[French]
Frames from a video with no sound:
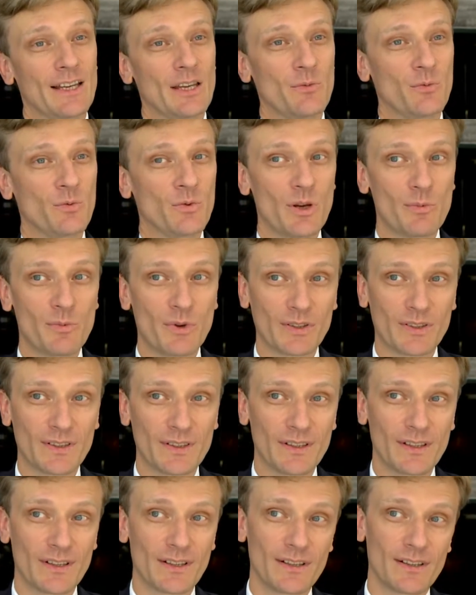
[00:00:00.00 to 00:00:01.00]
Et puis
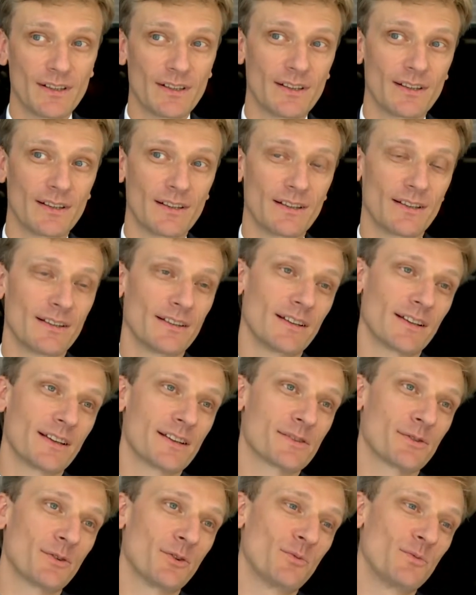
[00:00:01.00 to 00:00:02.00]
apporter la, la
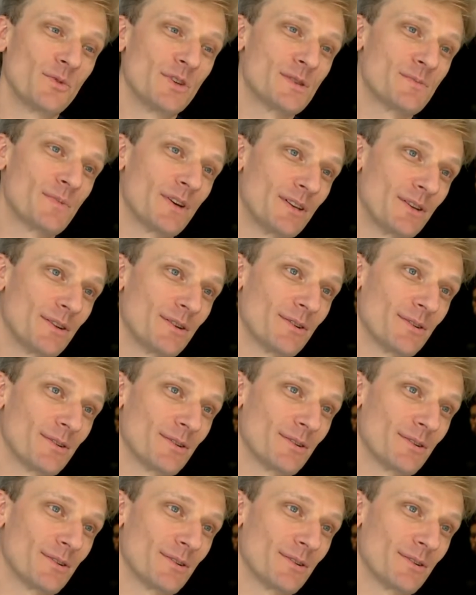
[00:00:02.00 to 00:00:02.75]
gastronomie espagnole